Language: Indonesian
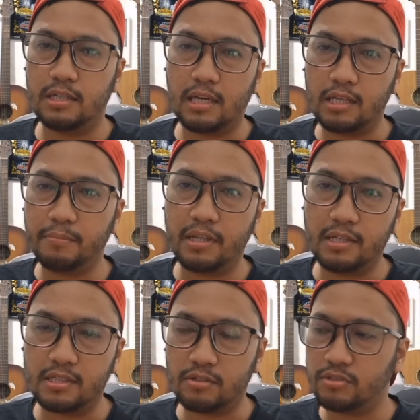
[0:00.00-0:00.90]
dari
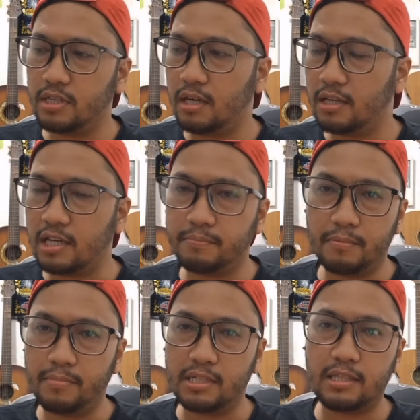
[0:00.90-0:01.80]
media sosial, dari
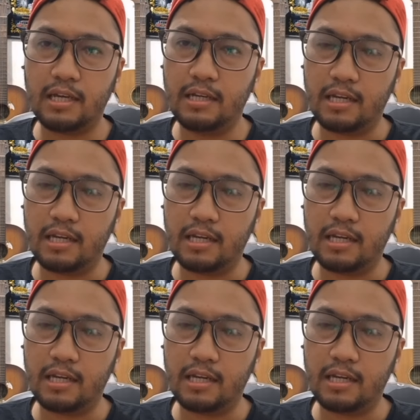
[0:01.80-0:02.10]
pemberitaan,